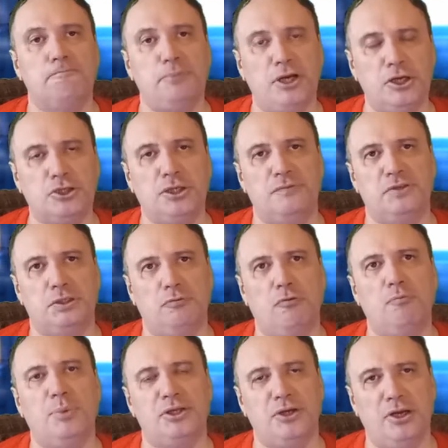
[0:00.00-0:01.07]
Прежде
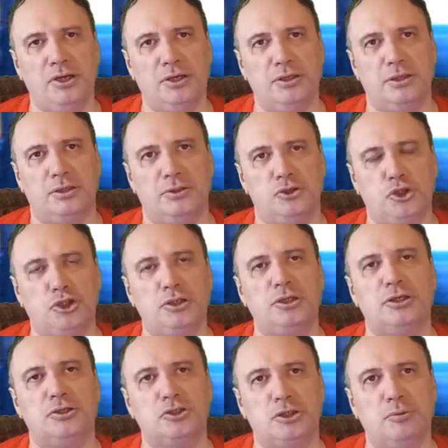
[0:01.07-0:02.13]
всего в материалах
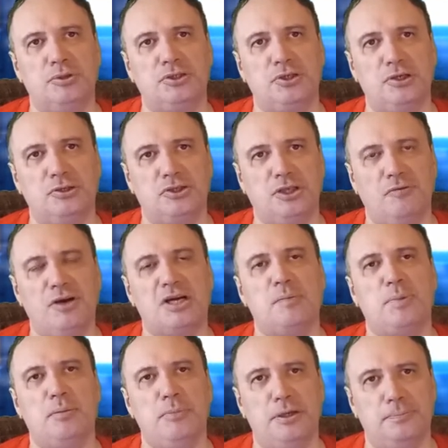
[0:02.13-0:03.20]
14-го съезда
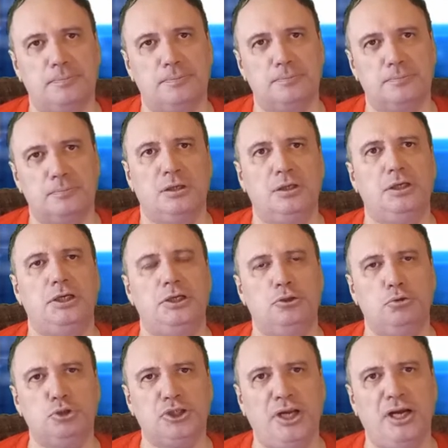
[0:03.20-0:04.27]
ВКПБ.
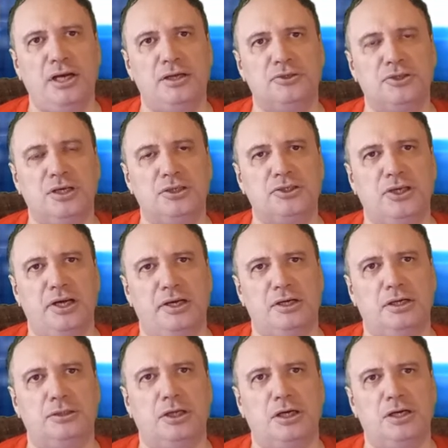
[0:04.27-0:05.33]
Индустриализация
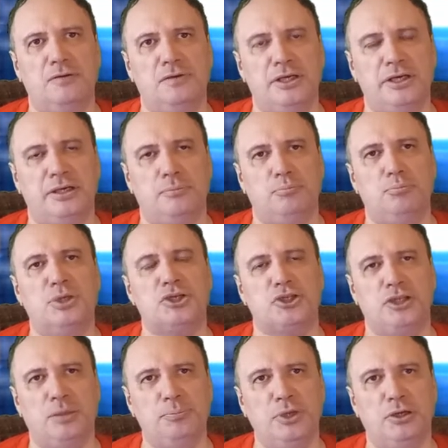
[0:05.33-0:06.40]
как таковая
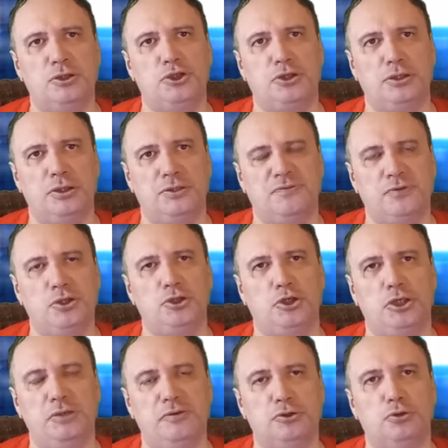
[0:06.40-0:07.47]
масштабно началась в
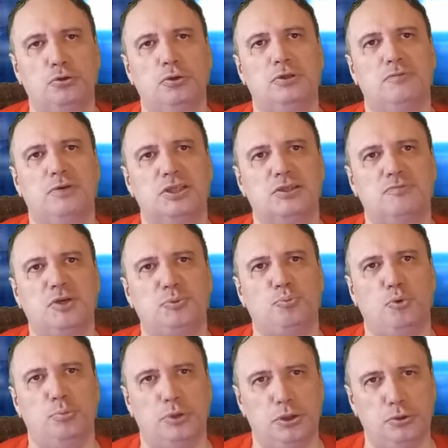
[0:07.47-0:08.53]

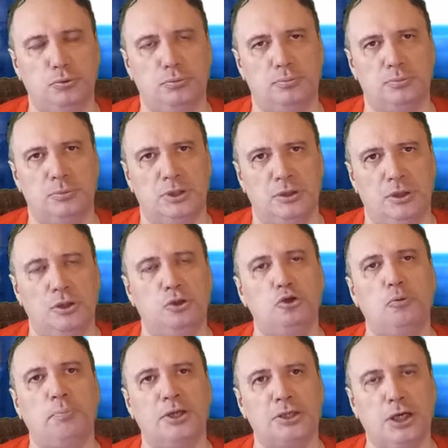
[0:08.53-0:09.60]
1928 году,
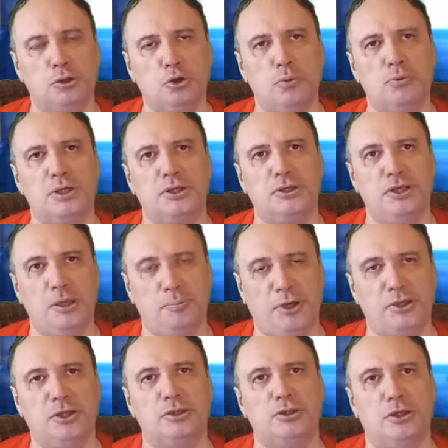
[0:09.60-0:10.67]
но подготовка к ней,
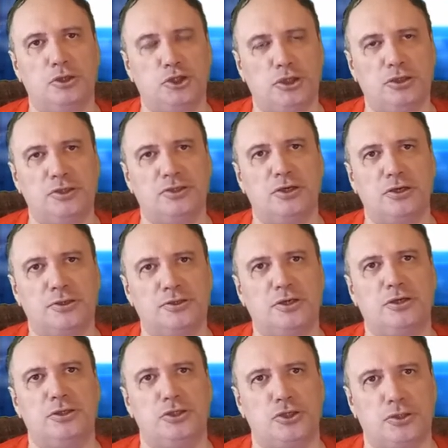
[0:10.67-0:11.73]
понятно, началась гораздо
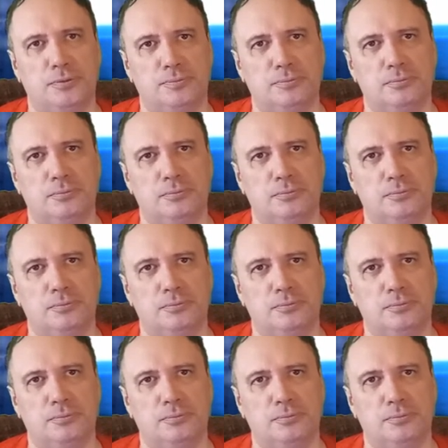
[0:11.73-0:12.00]
раньше.